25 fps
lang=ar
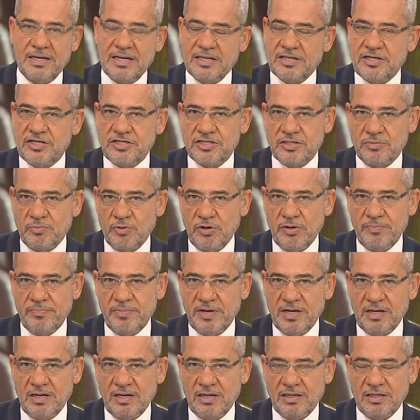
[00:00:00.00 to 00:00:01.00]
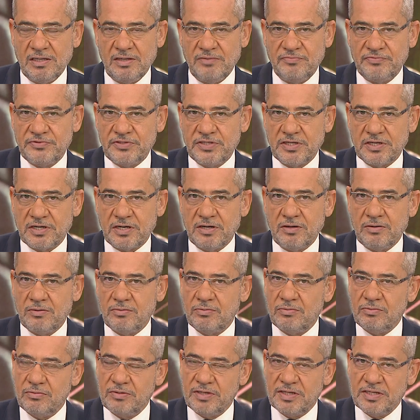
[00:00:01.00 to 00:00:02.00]
نتيجة مهمة للفجيرة
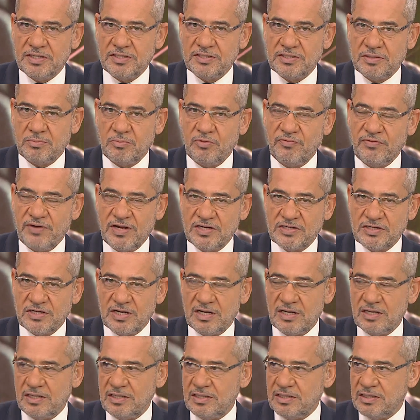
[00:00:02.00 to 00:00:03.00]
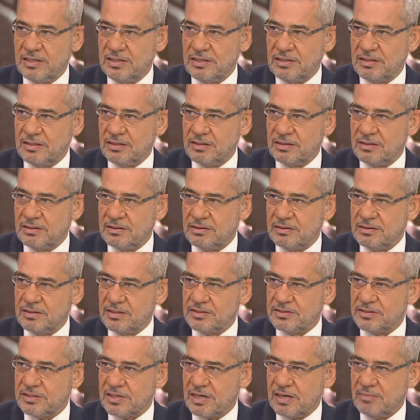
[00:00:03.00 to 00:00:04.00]
ونتيجة مفاجئة
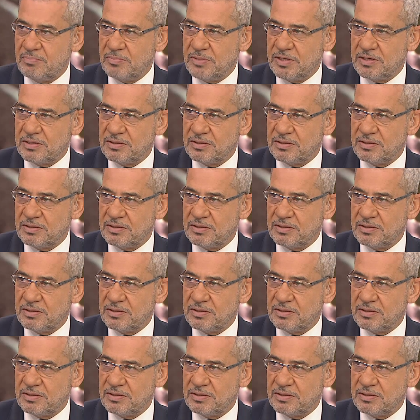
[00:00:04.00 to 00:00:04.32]
لنصر عمار